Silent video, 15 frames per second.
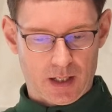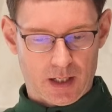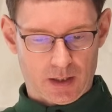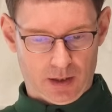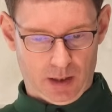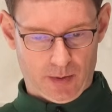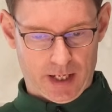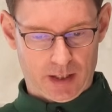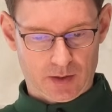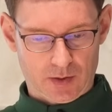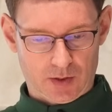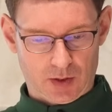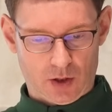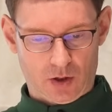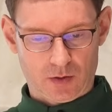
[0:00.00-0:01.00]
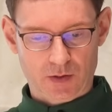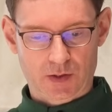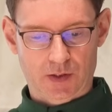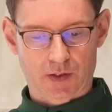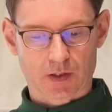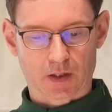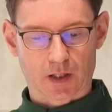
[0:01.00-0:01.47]
你们从
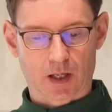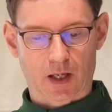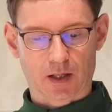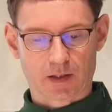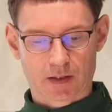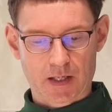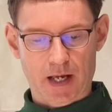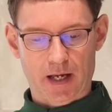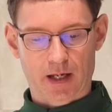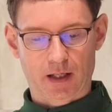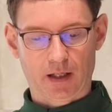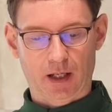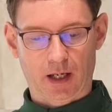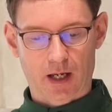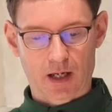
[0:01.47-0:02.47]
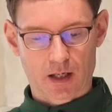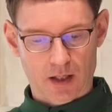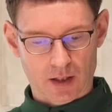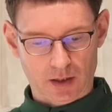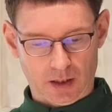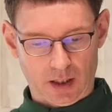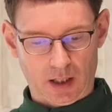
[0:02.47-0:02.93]
此再
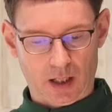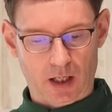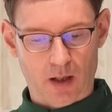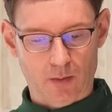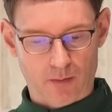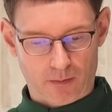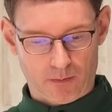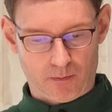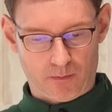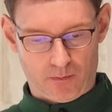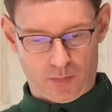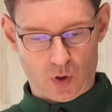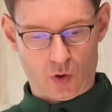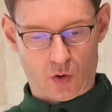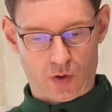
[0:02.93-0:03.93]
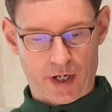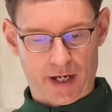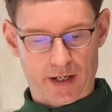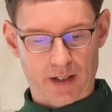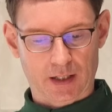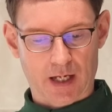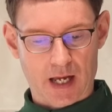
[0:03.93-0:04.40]
也不
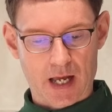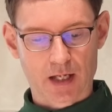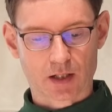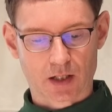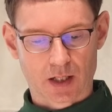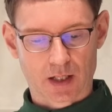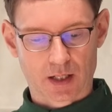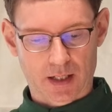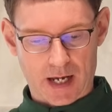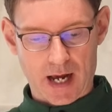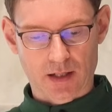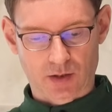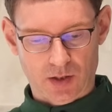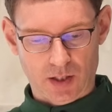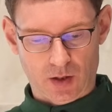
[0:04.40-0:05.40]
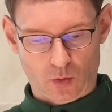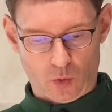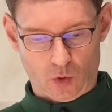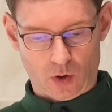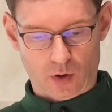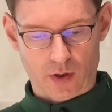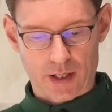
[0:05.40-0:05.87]
能看见
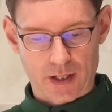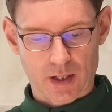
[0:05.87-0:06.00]
我。